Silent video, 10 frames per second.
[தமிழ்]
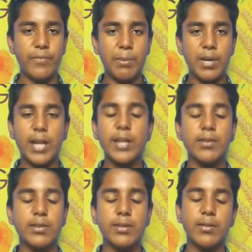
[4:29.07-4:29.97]
நம்ம
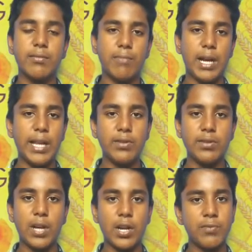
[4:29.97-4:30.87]
நாட்டுக்கு வந்து மழை
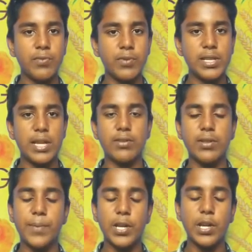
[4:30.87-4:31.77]
வந்து வரணும் விவசாயம்
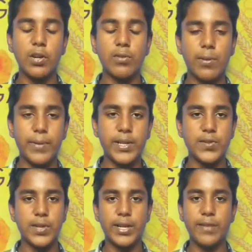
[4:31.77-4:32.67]
வந்து பெருகணும்
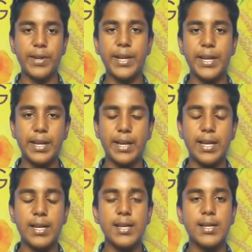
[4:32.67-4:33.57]
அப்படின்னு சொல்லிட்டு
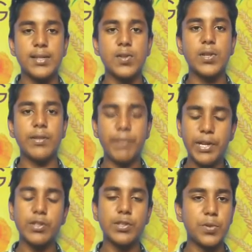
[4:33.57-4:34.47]
வேண்டிக்கோங்க சோ இந்த
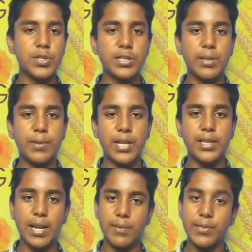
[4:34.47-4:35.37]
வீடியோ வந்து பிடிச்சிருந்து
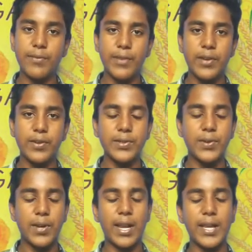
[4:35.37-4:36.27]
அப்படின்னா தாராளம் வீடியோ
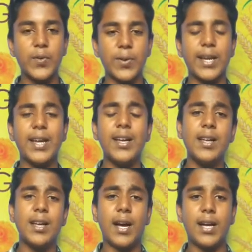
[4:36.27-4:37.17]
வந்து ஒரு லைக் கொடுங்க
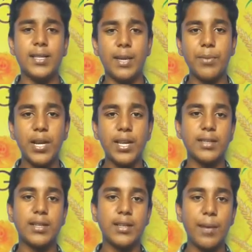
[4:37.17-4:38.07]
தமிழ்னா
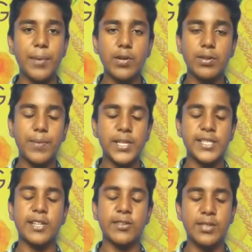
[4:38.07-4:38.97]
இந்த டாபிக் வந்து
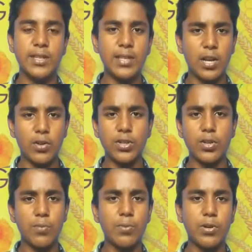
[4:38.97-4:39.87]
பேசுறது நான்
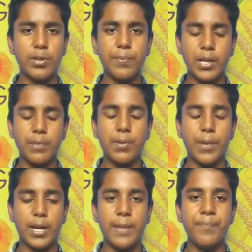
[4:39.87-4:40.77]
வந்து ரொம்ப வந்து
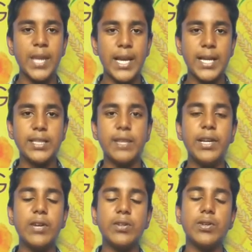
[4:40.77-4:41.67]
பெருமைப்படுறேன் இந்த
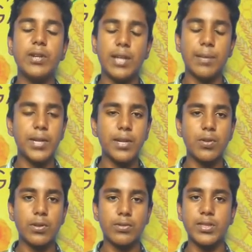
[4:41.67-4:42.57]
வீடியோ வந்து உங்க
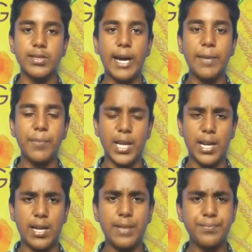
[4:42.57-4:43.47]
நண்பர்கள் கூட வந்து ஷேர்
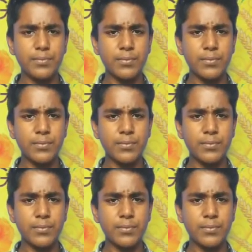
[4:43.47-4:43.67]
பண்ணீங்கன்னா